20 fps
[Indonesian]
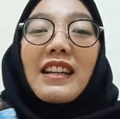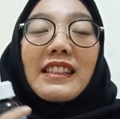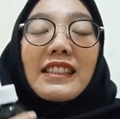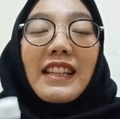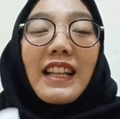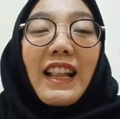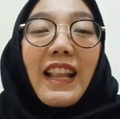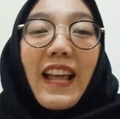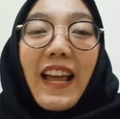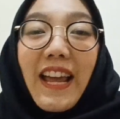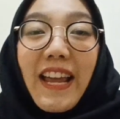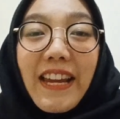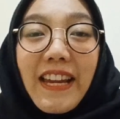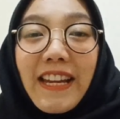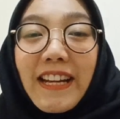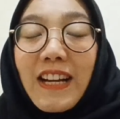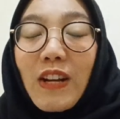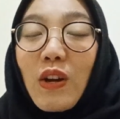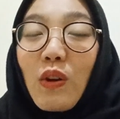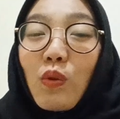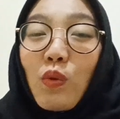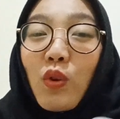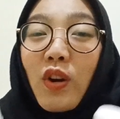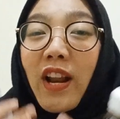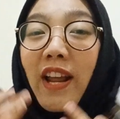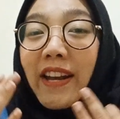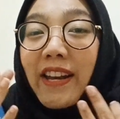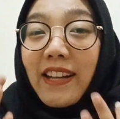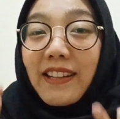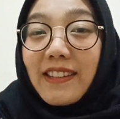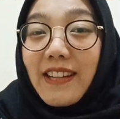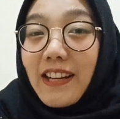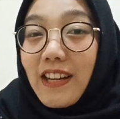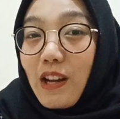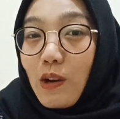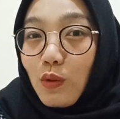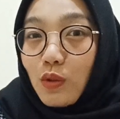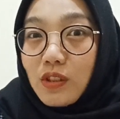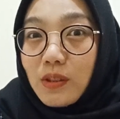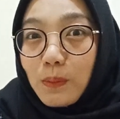selain keunggulan yang tadi
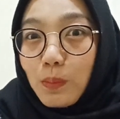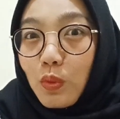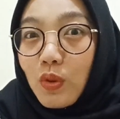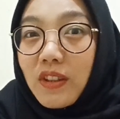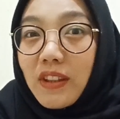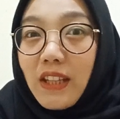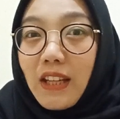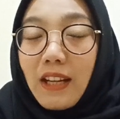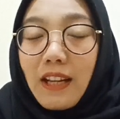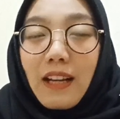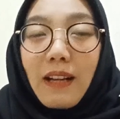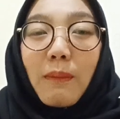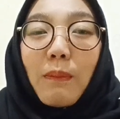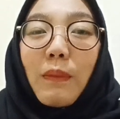aku sebutin,